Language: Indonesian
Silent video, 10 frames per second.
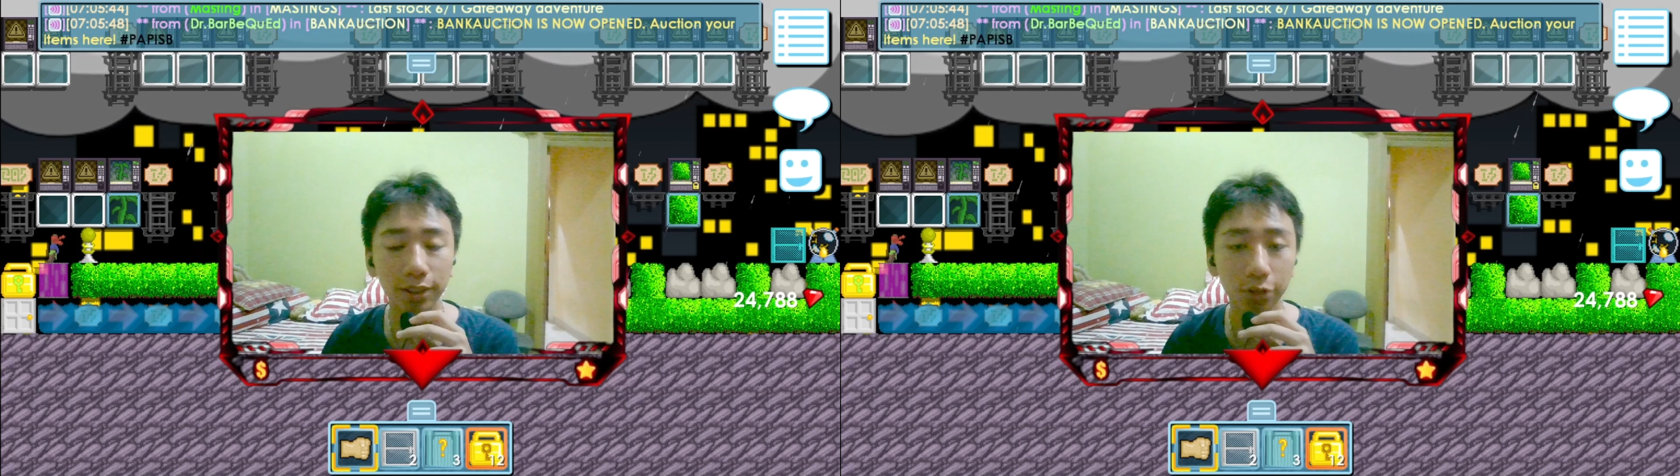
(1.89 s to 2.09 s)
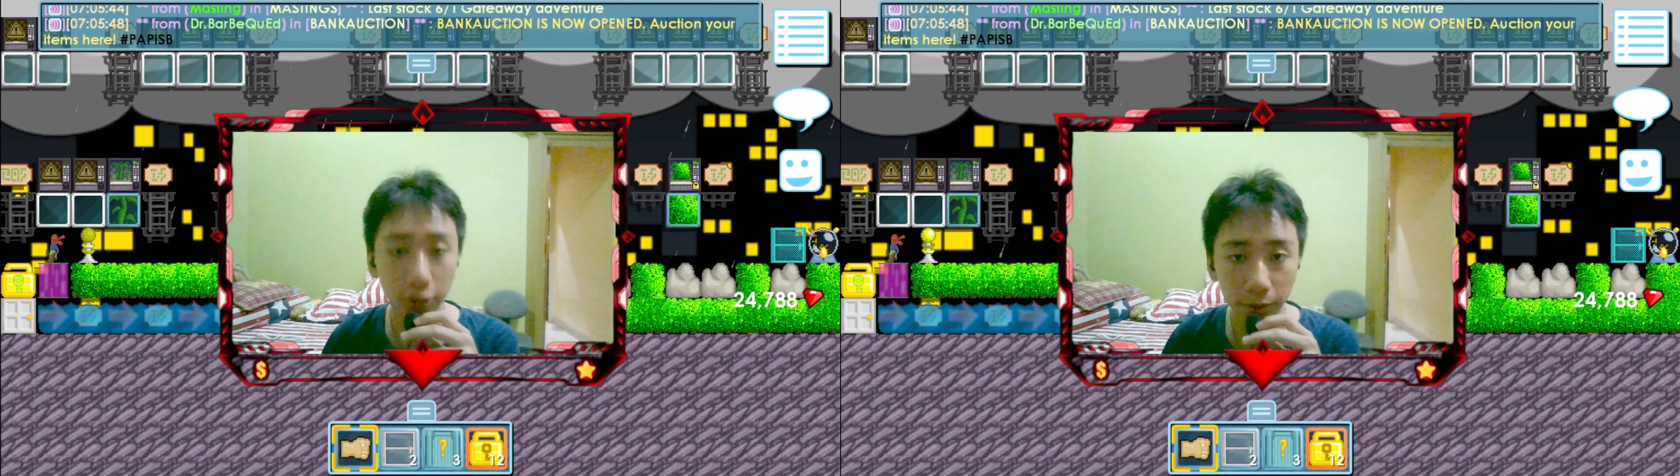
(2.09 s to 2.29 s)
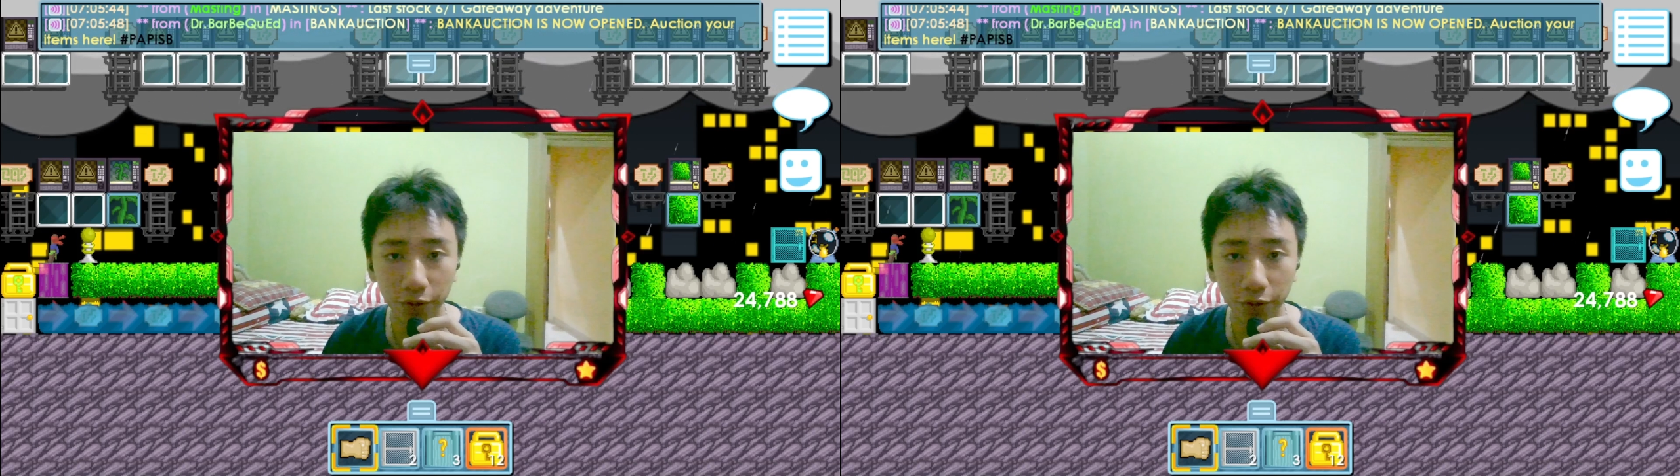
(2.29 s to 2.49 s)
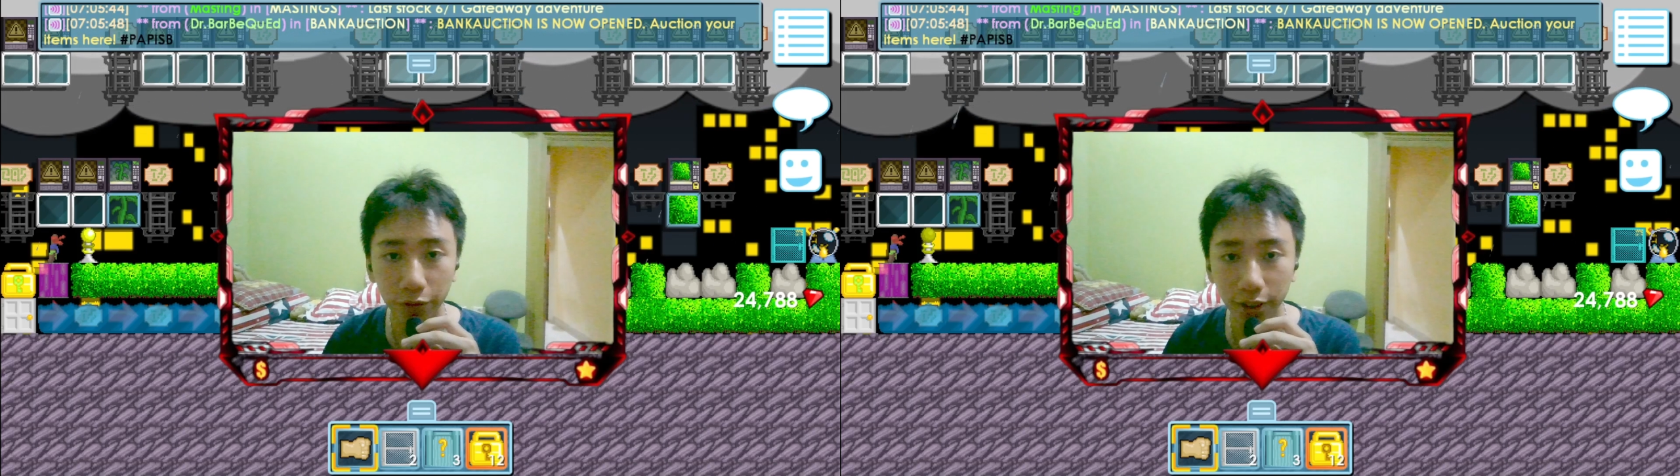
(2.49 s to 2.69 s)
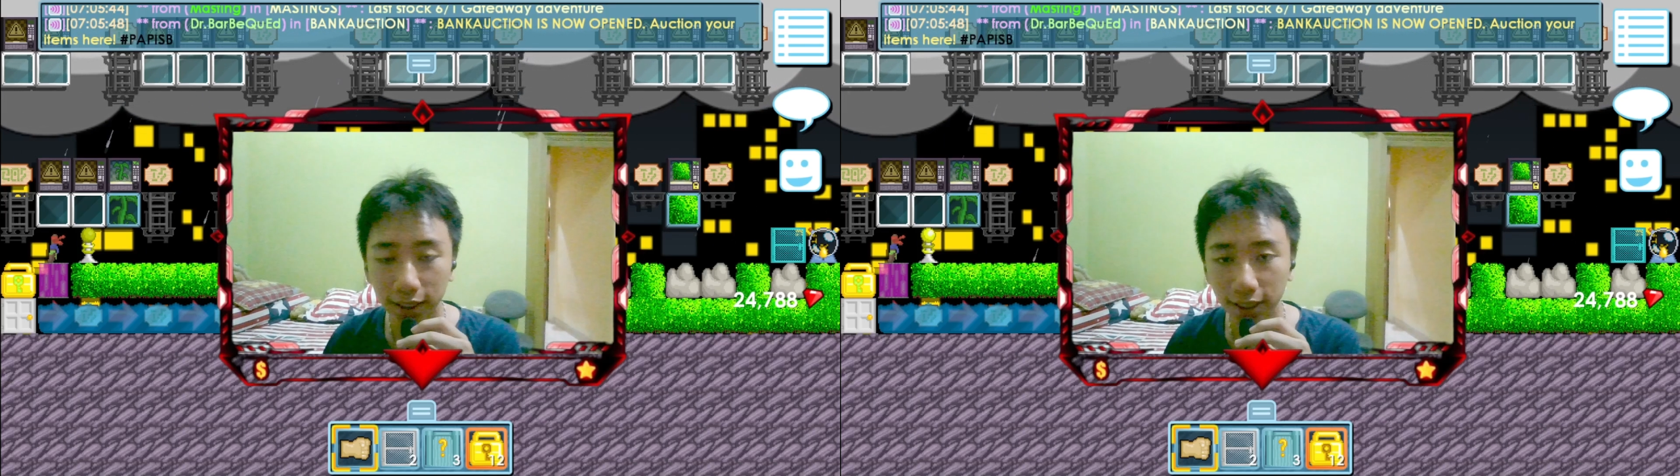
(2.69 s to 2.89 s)
youtuber
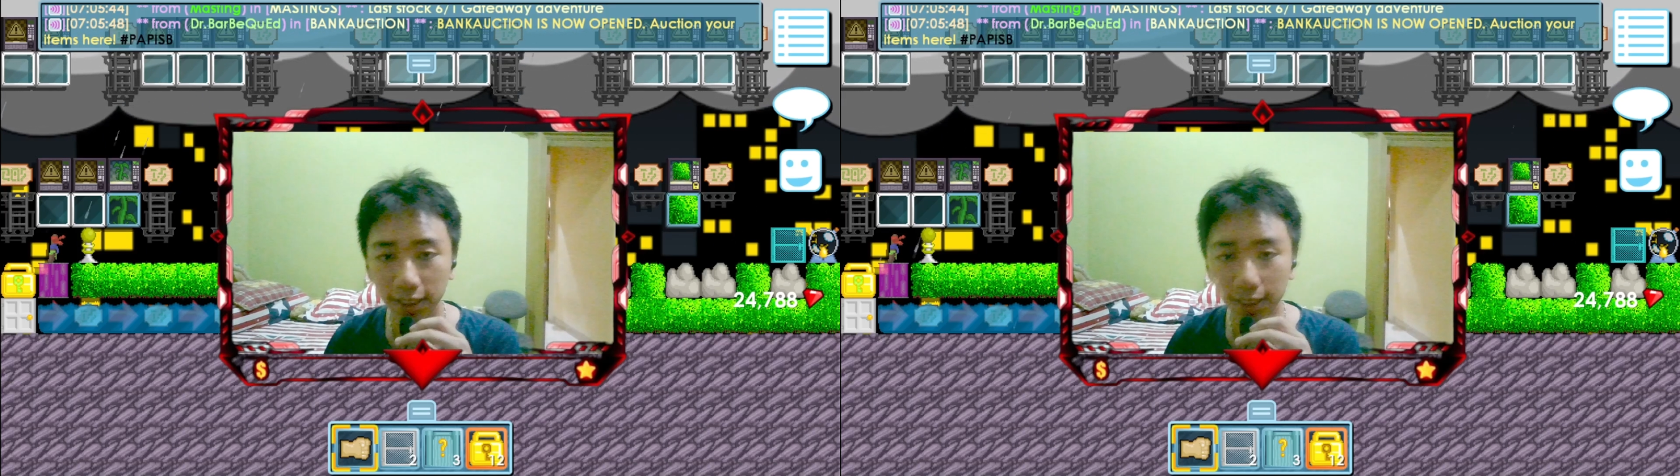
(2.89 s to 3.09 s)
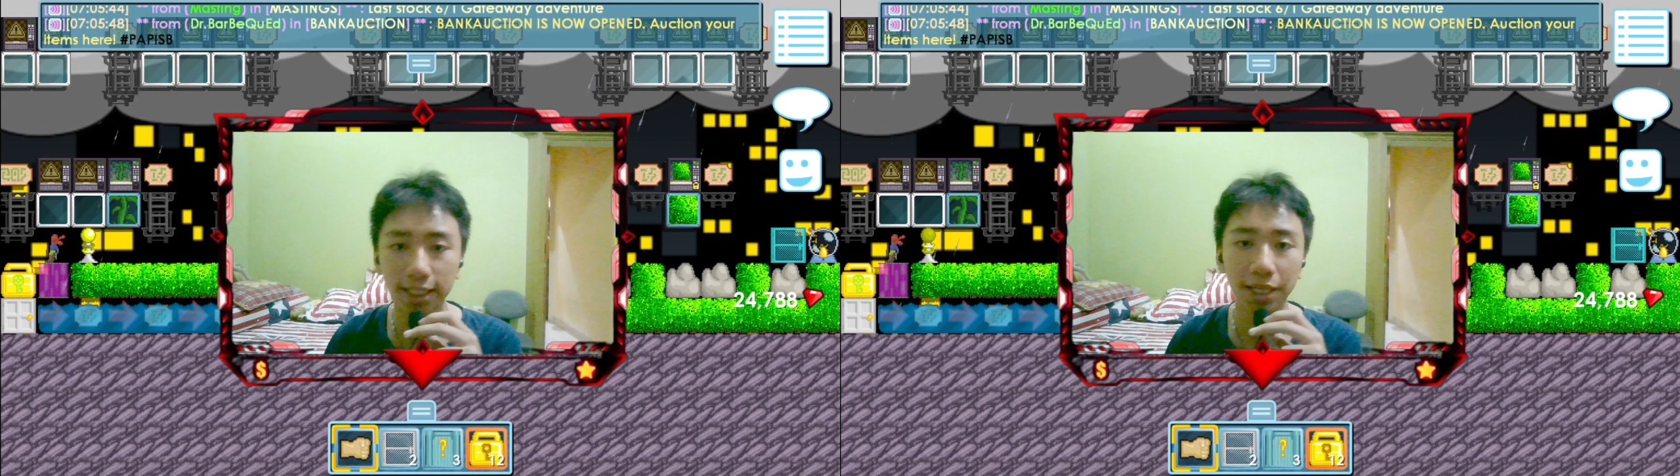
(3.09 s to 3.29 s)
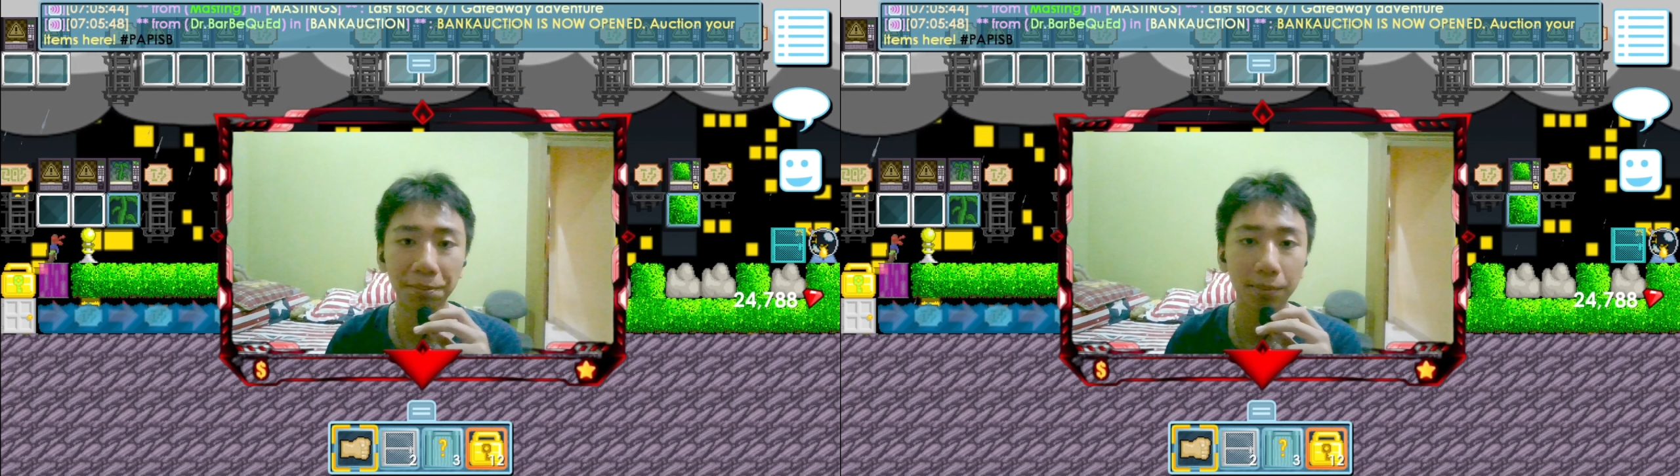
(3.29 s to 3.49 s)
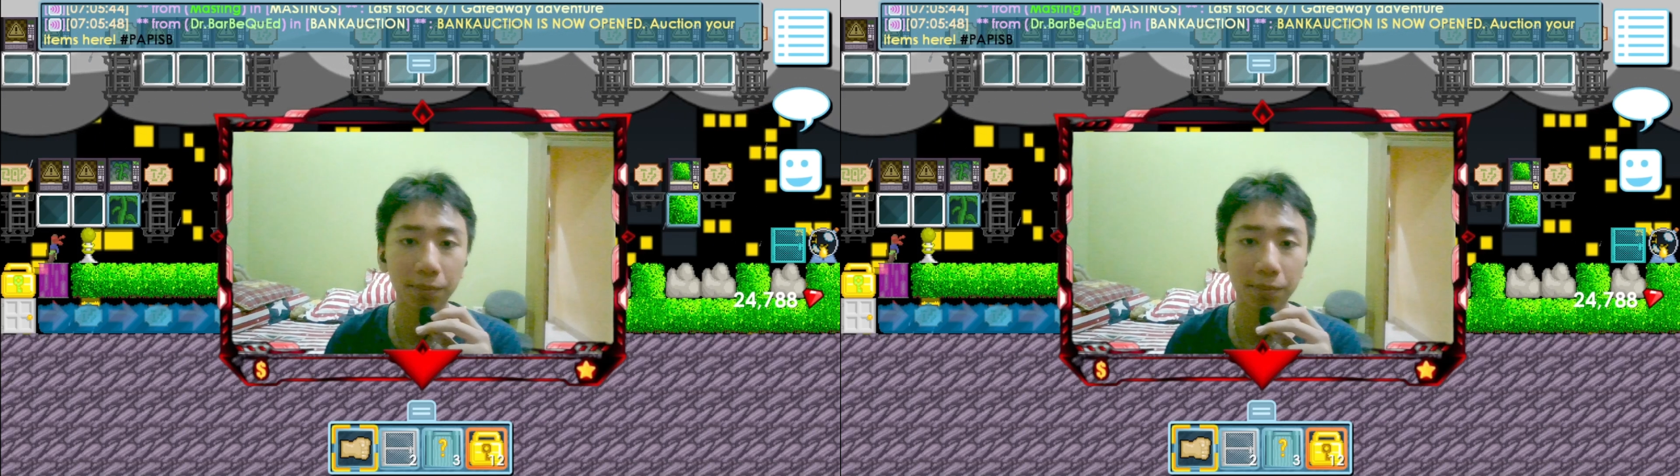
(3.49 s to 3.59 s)
favorit kalian di game